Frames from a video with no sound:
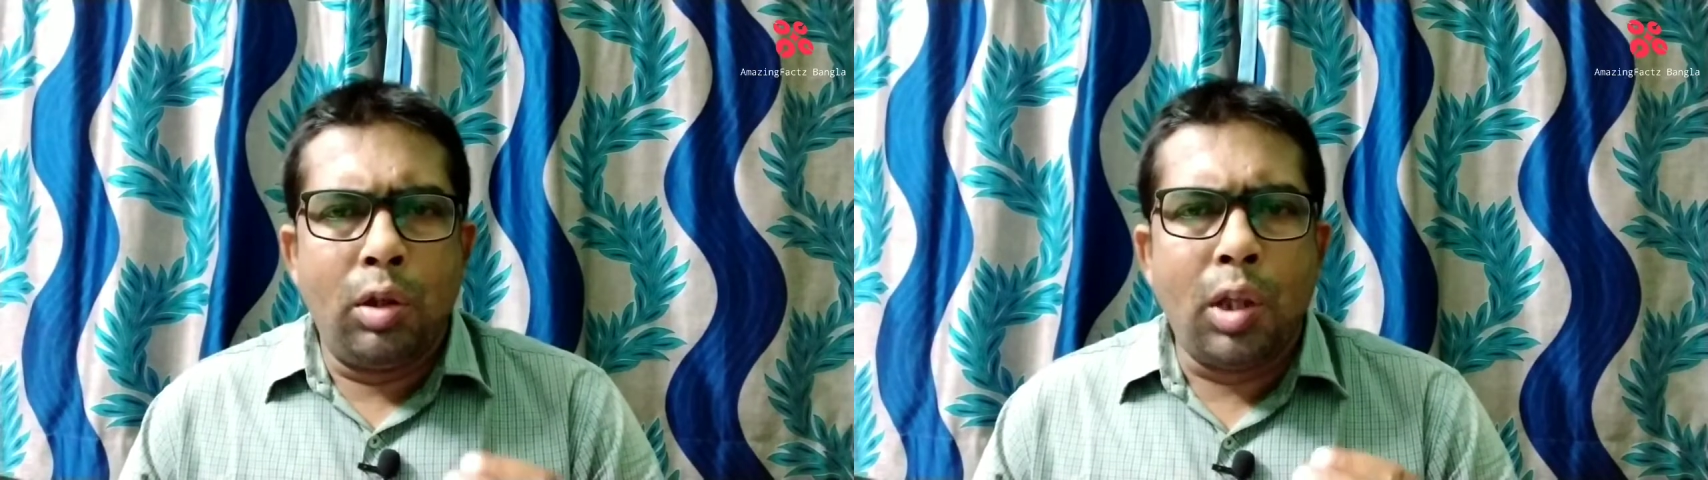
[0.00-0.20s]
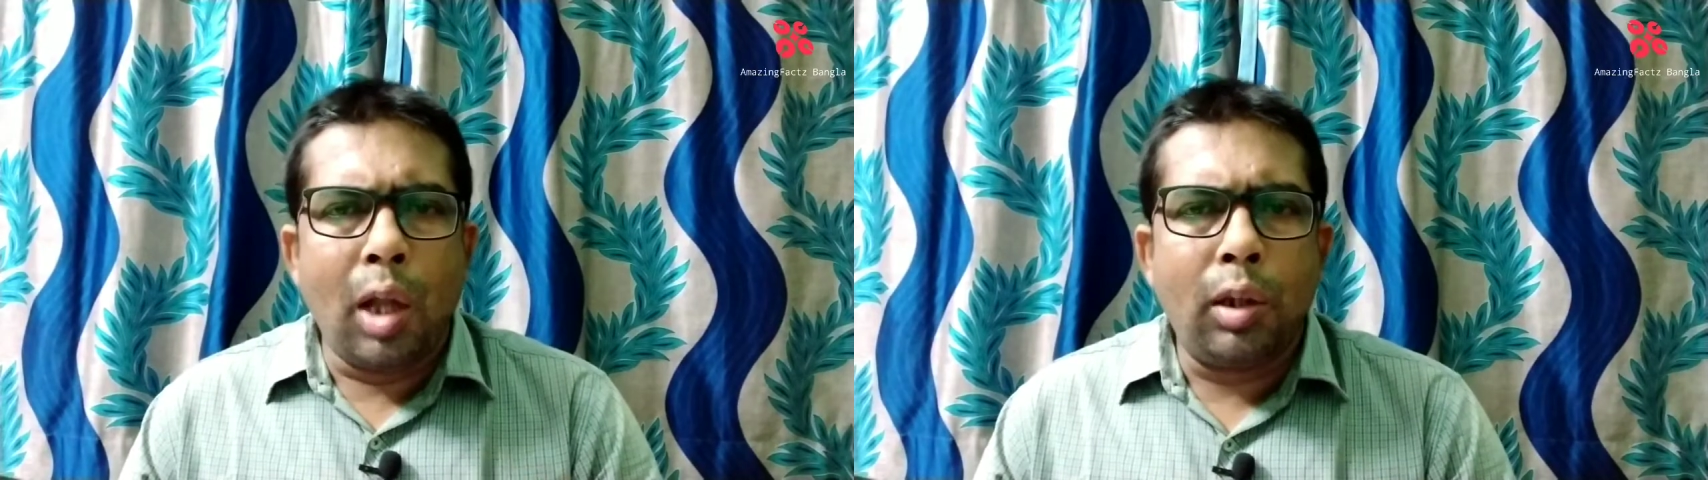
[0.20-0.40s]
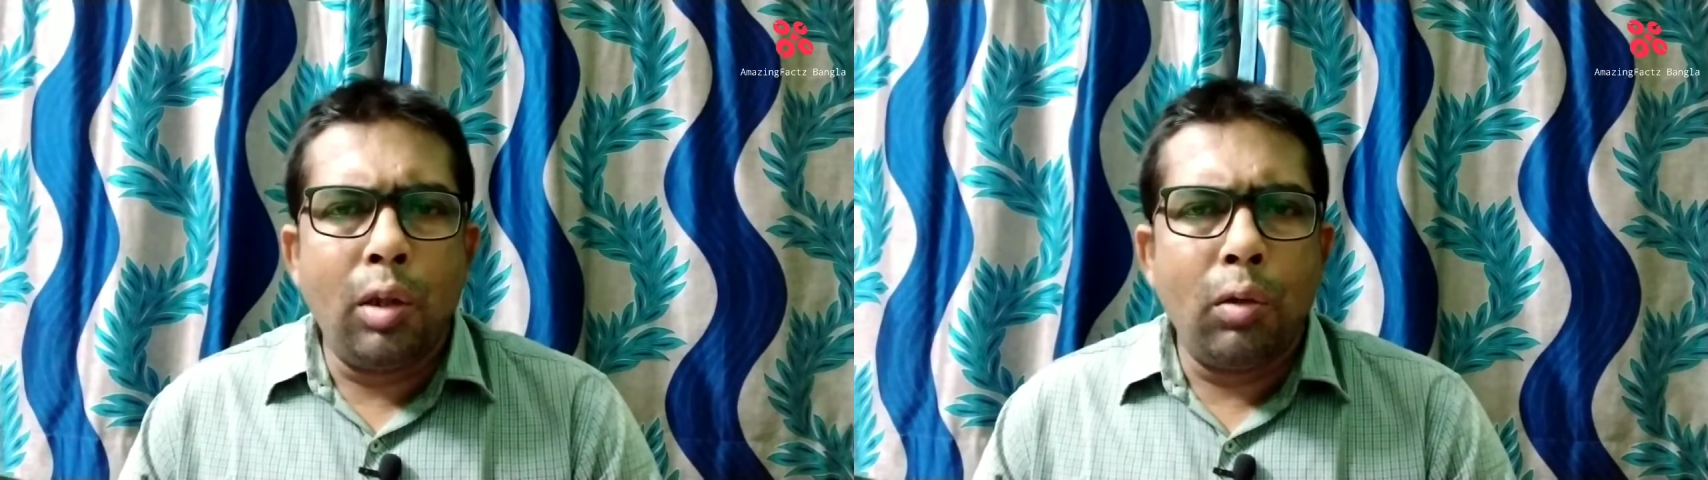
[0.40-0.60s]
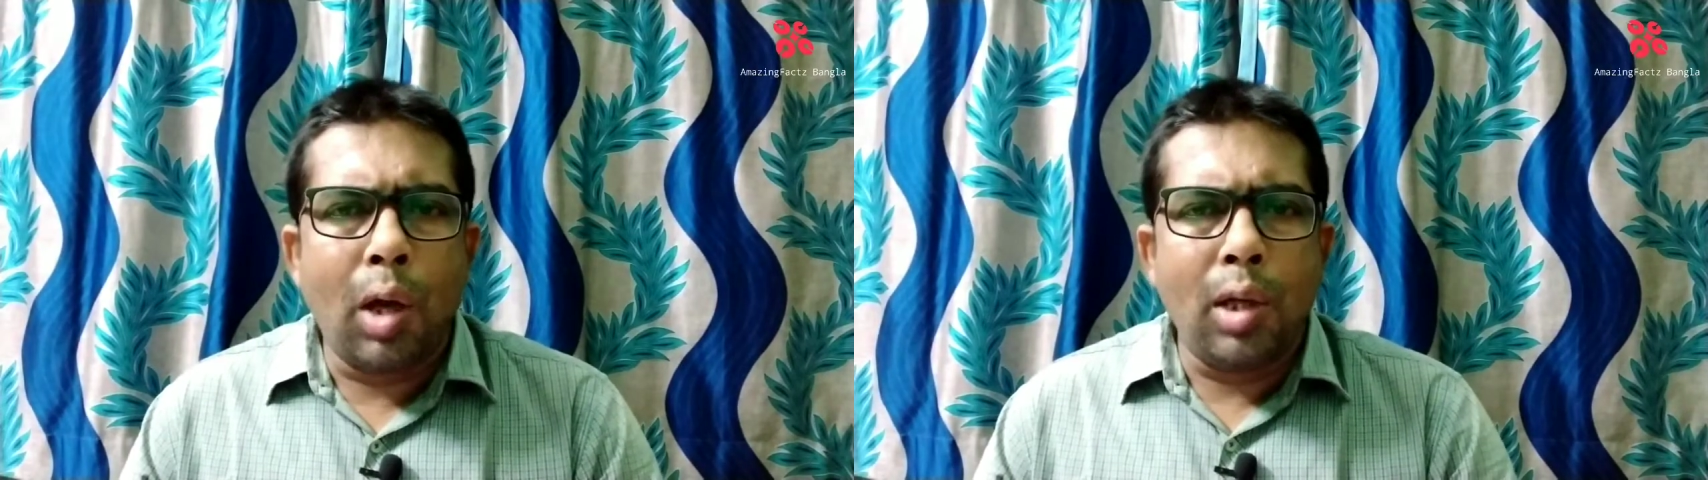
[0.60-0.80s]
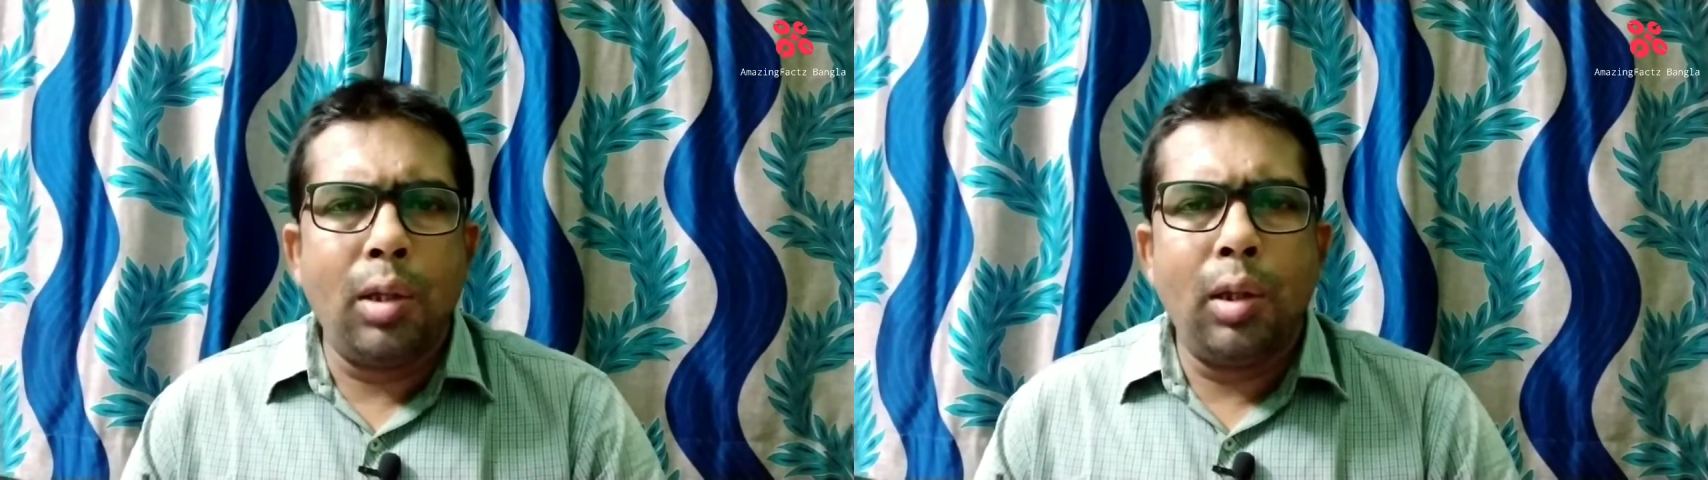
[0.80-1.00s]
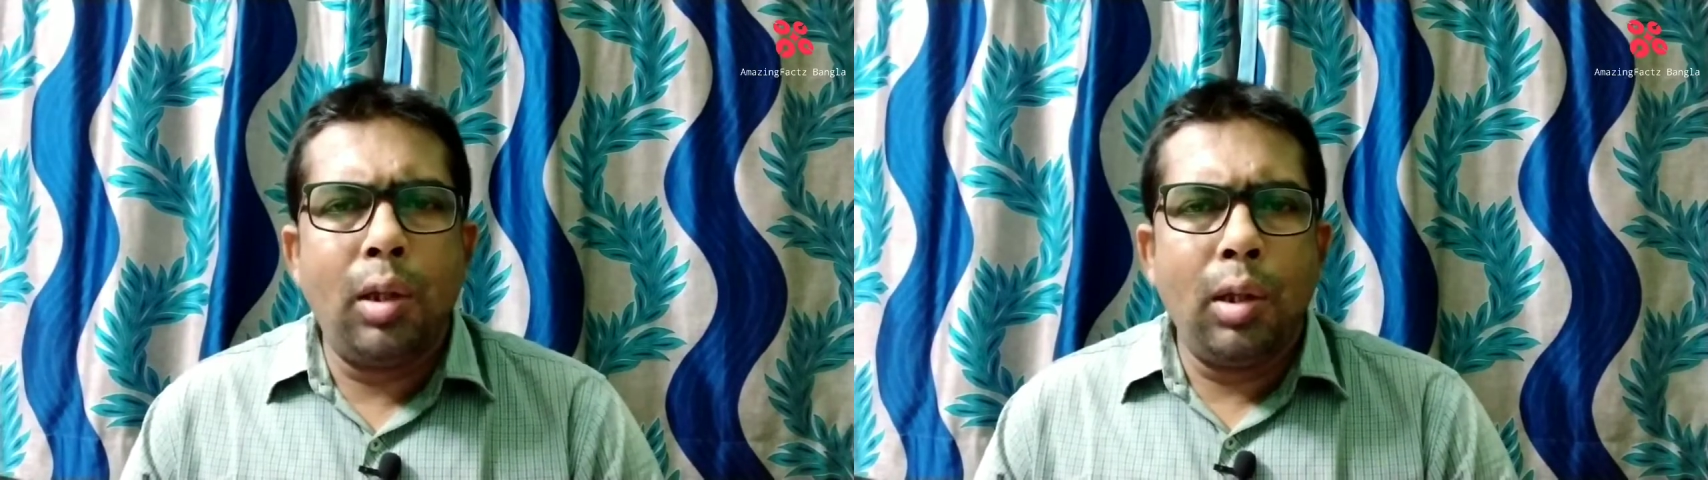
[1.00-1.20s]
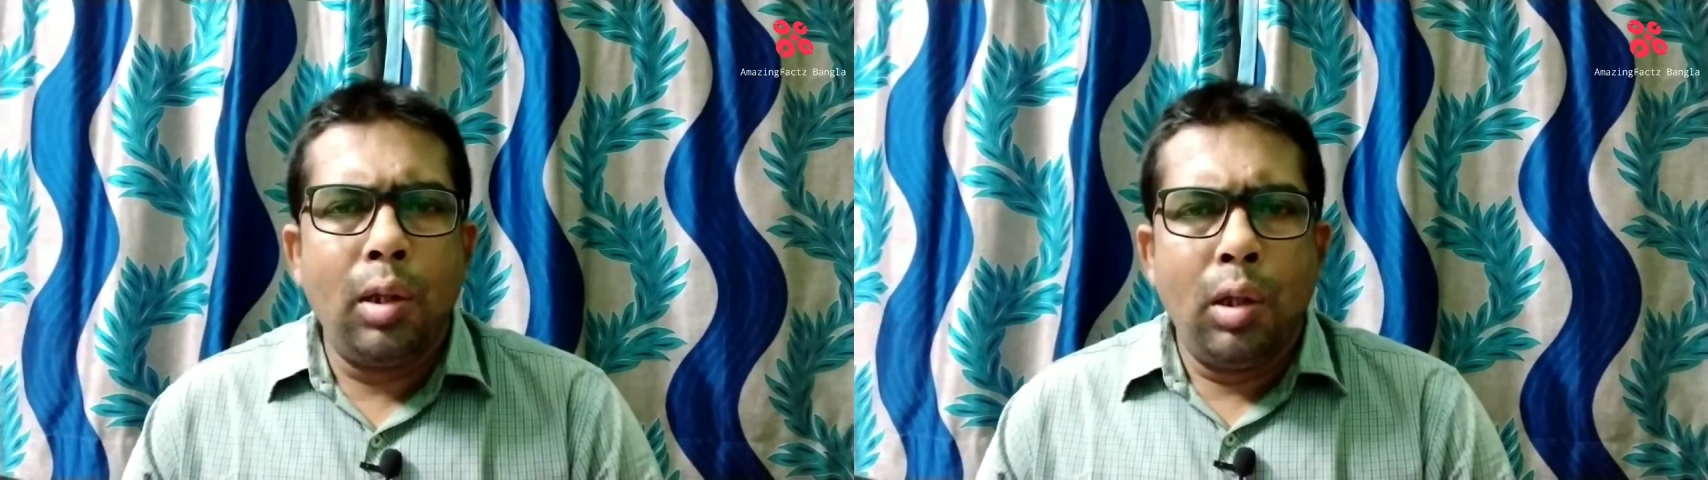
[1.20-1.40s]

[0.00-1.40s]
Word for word: জাতীয় রাজনীতি